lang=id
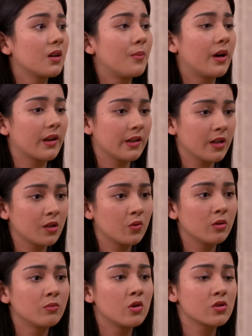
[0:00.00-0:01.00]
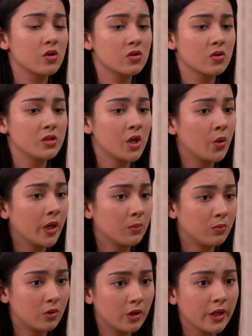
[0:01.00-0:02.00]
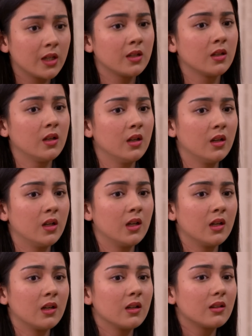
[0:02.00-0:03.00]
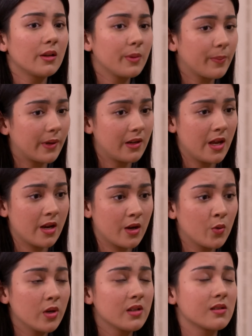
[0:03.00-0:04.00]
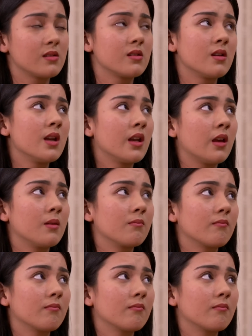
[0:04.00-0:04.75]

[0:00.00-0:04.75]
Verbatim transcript: kemarinnya gue mau sosok jauhin boy tapi pada akhirnya gue nyesel sendiri.